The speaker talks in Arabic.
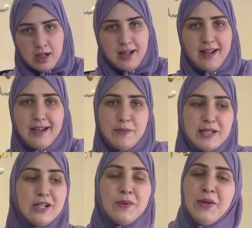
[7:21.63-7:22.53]

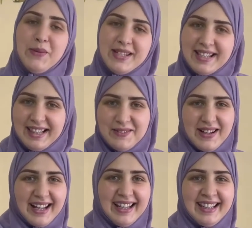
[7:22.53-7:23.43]
نلبس لكم الحويجات اللي
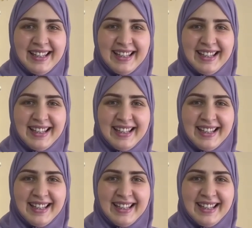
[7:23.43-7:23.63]
باقين